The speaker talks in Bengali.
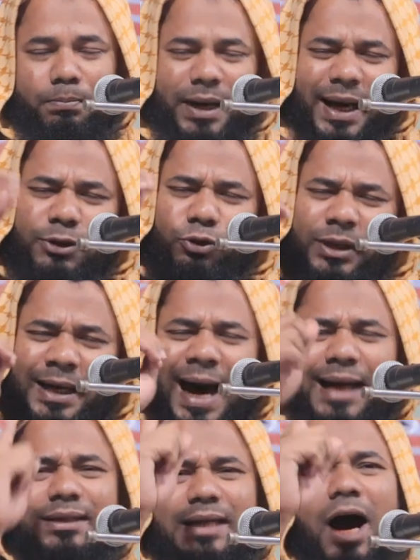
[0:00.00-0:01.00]
মেয়ে যদি
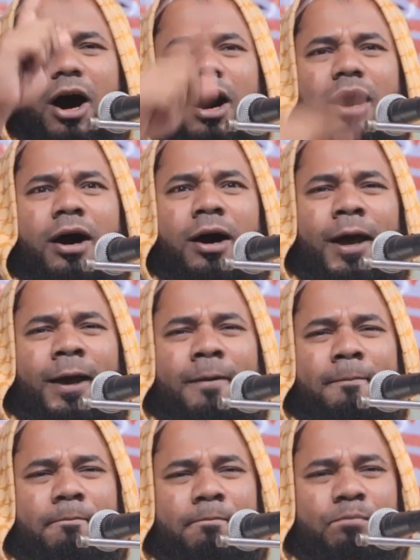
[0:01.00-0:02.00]
একটা হয়
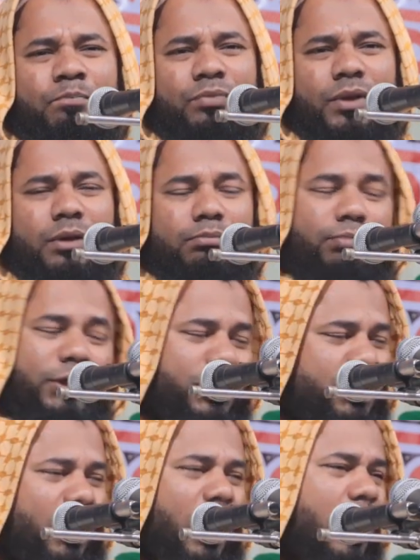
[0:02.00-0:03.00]

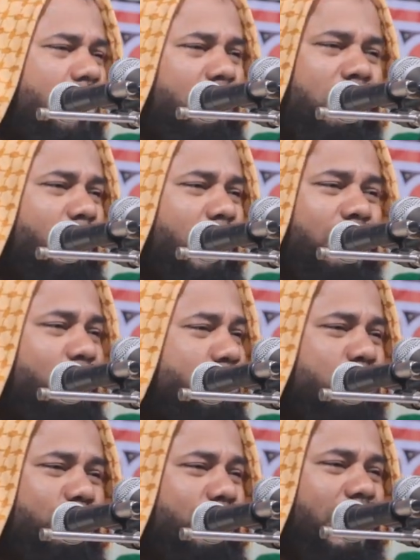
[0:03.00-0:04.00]
বিশ্ব নবী বলেন
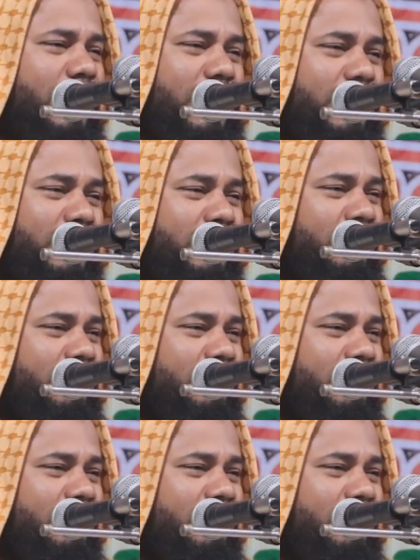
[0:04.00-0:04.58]
অসুবিধা নাই